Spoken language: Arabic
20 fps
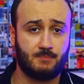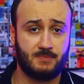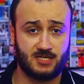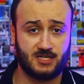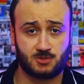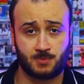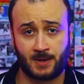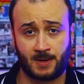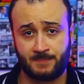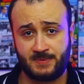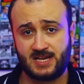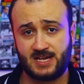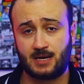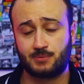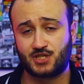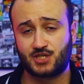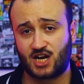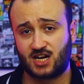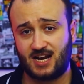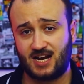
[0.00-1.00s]
بنسبه كبيره
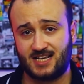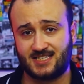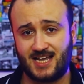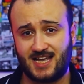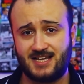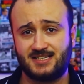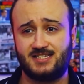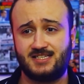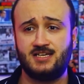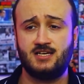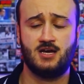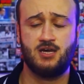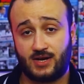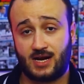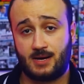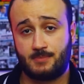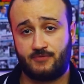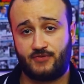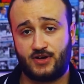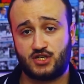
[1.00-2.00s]
بشكل اساسي
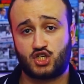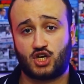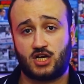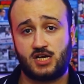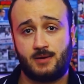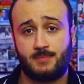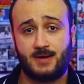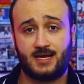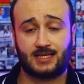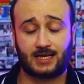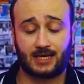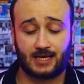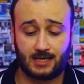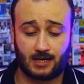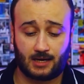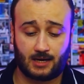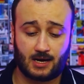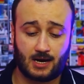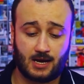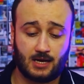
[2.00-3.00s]
الفرقه ما فيهاش غيابات
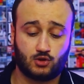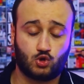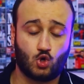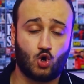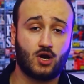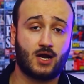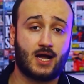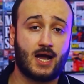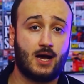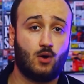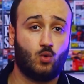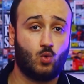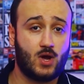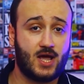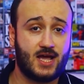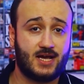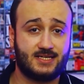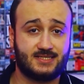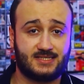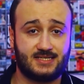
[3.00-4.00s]
غير دونجا
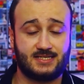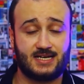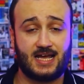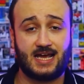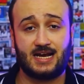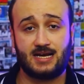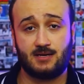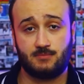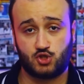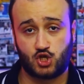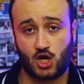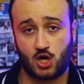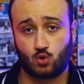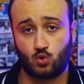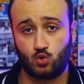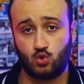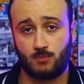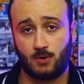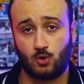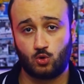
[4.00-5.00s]
وزناري اللي مش
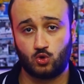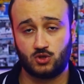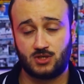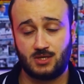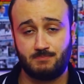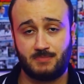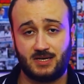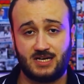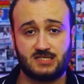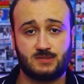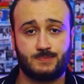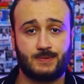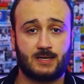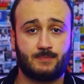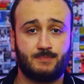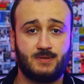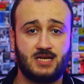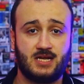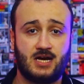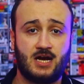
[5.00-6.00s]
هيكونوا موجودين بنسبه
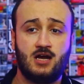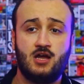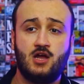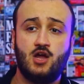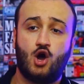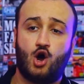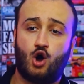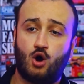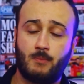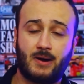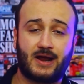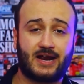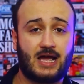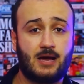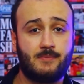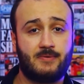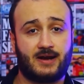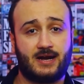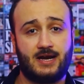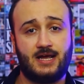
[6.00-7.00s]
كبيره عمر
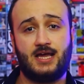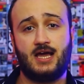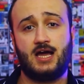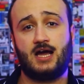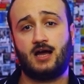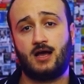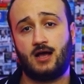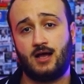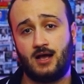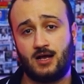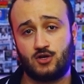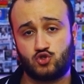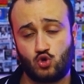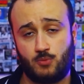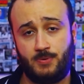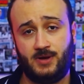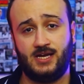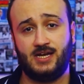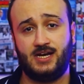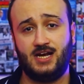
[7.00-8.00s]
جابر رجع آه،
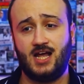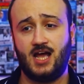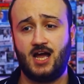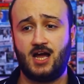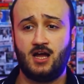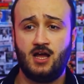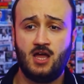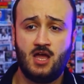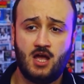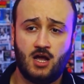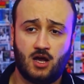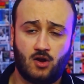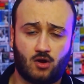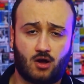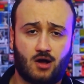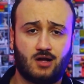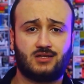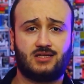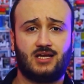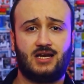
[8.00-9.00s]
صبحي رجع
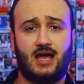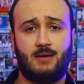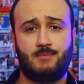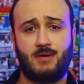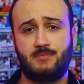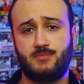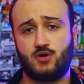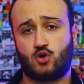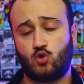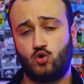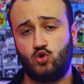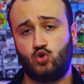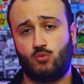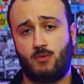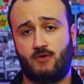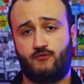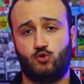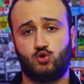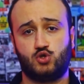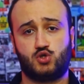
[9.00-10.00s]
الخط الامامي كله
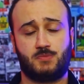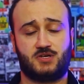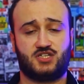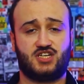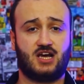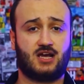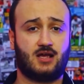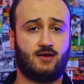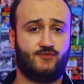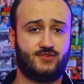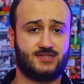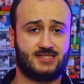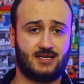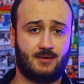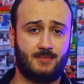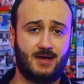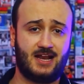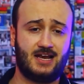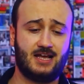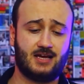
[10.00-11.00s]
ما فيهوش مشاكل في
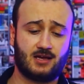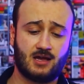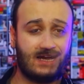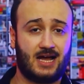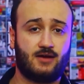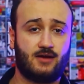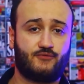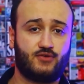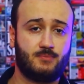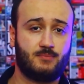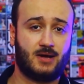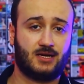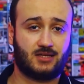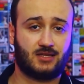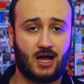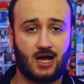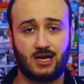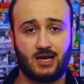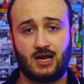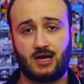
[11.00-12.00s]
الزمالك ده فيما
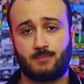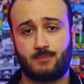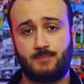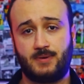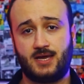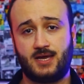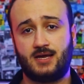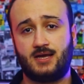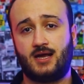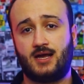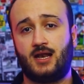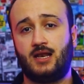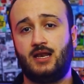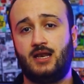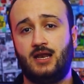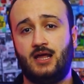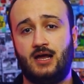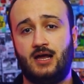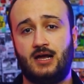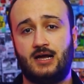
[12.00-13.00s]
يتعلق
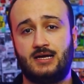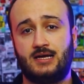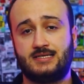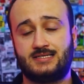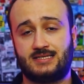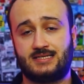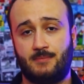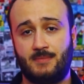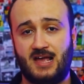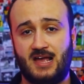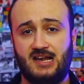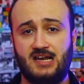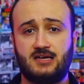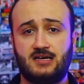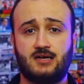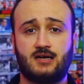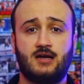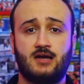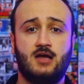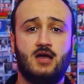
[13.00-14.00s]
بالزمالك